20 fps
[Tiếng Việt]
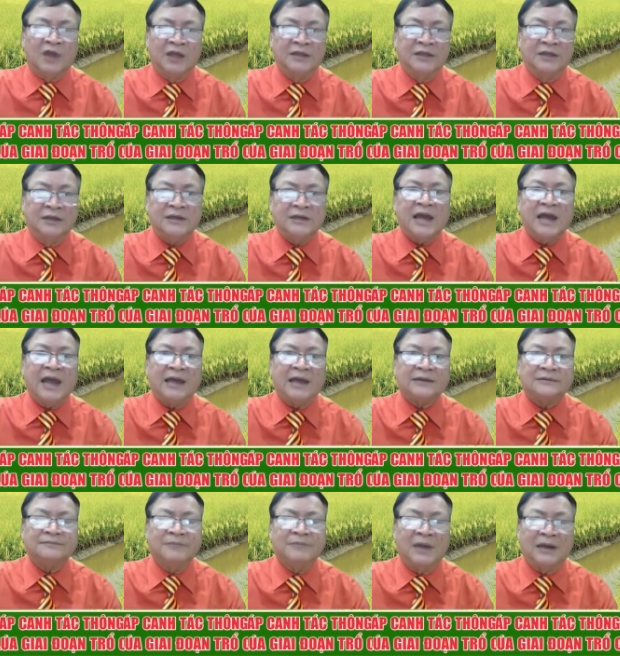thì những cái
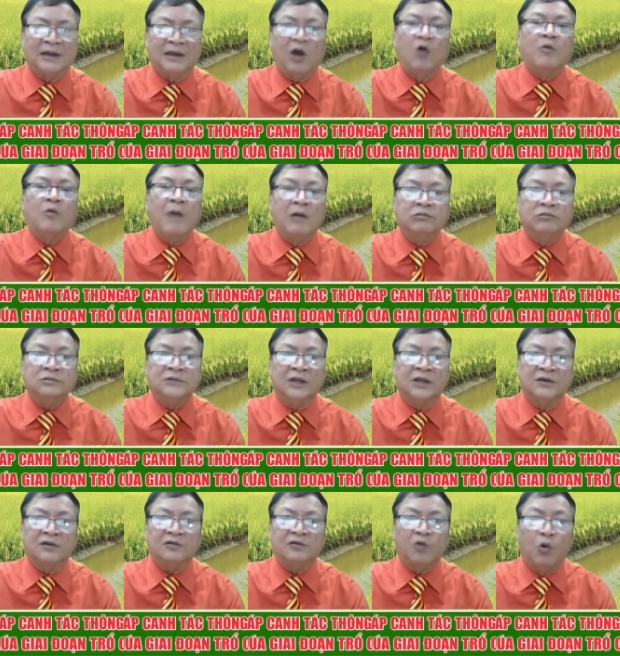hạt mà đầu bông
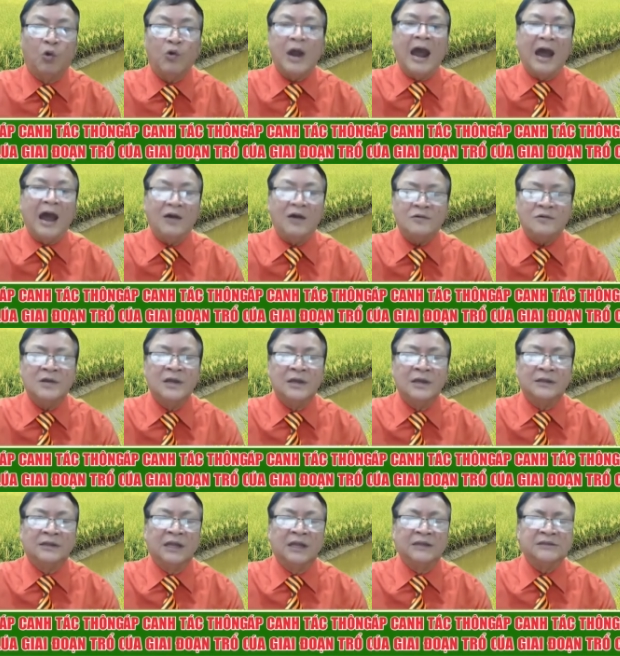thì nó đủ gạo
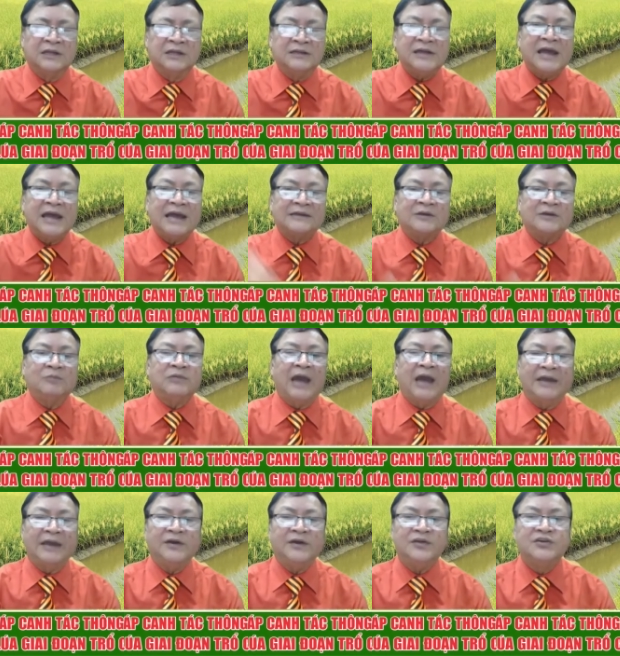nhưng những cái hạt trong
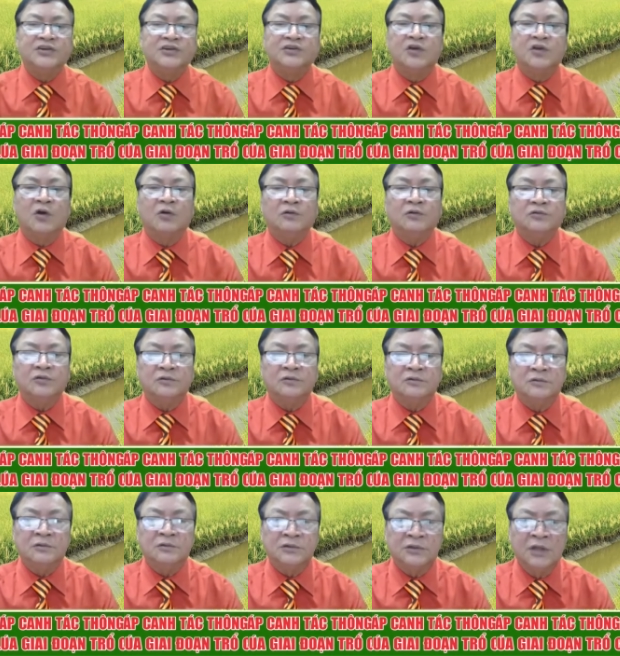cậy nó chưa vô
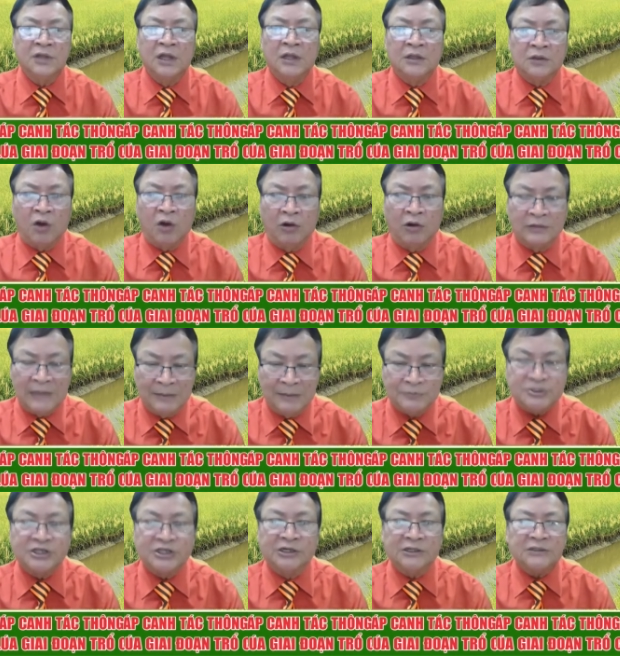còn
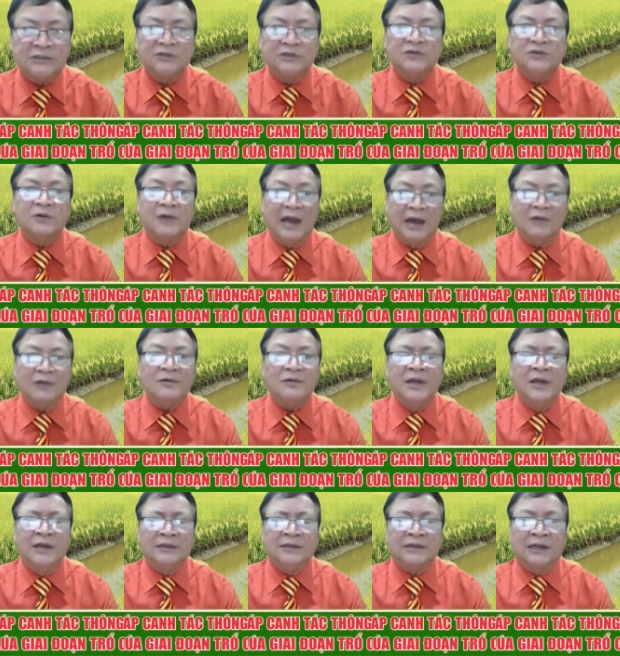nhậm sữa chưa vô
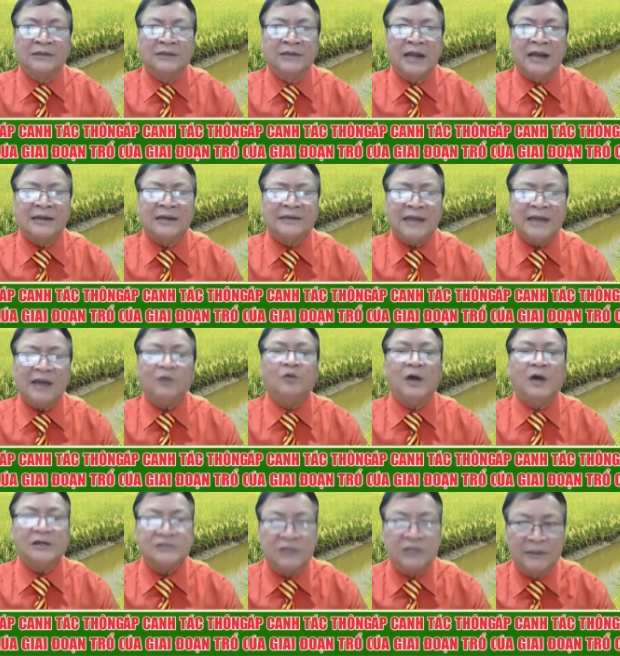gạo thành ra cắt
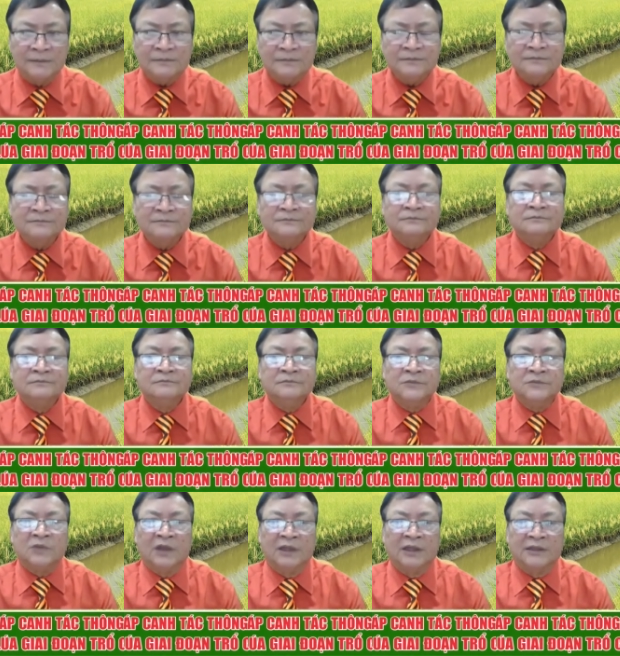quá sớm
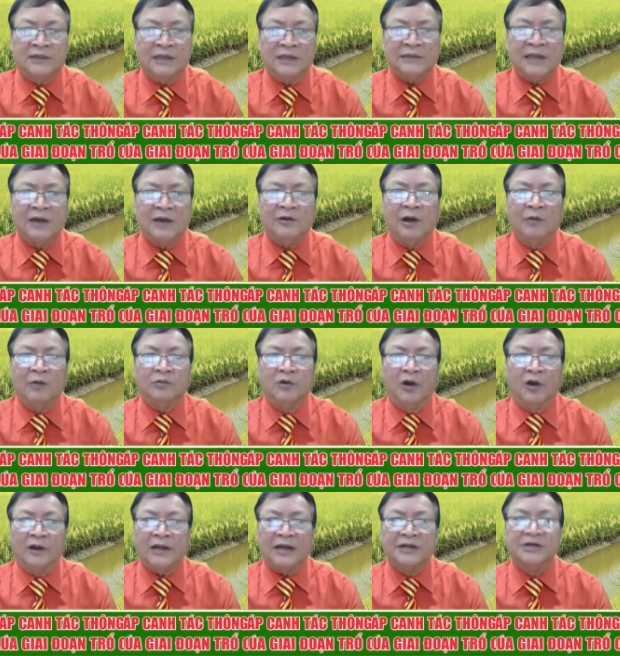thì các nhà khoa học
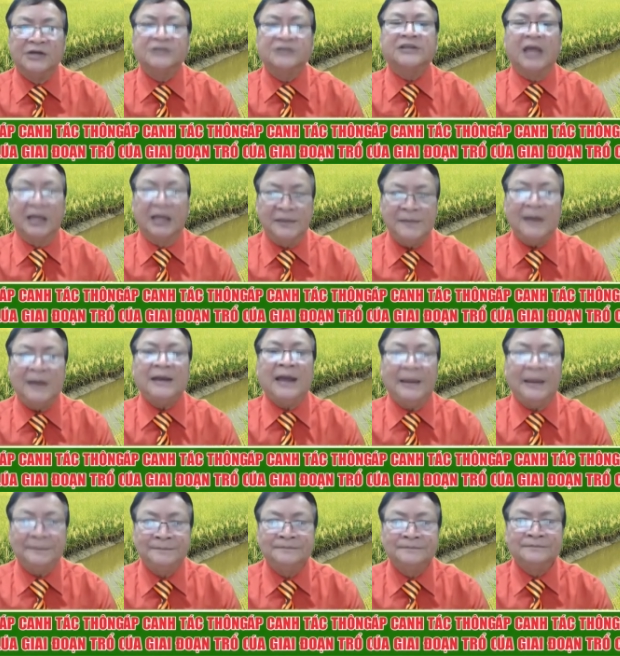gọi là được chị mắc
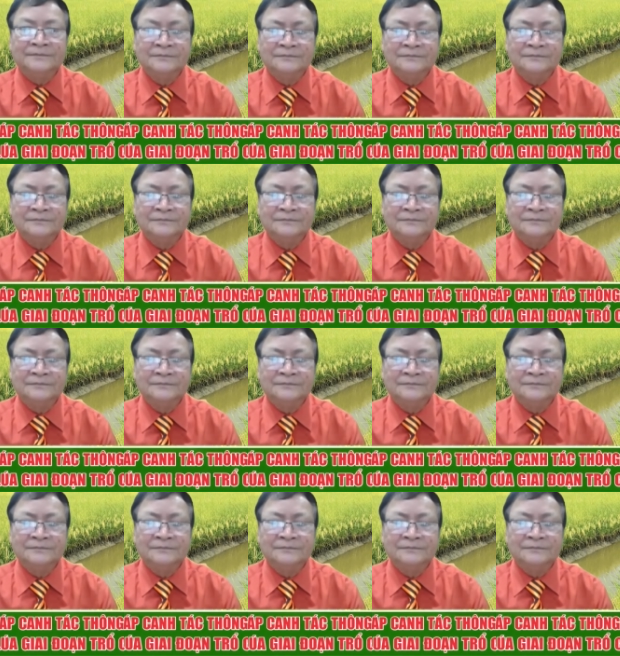em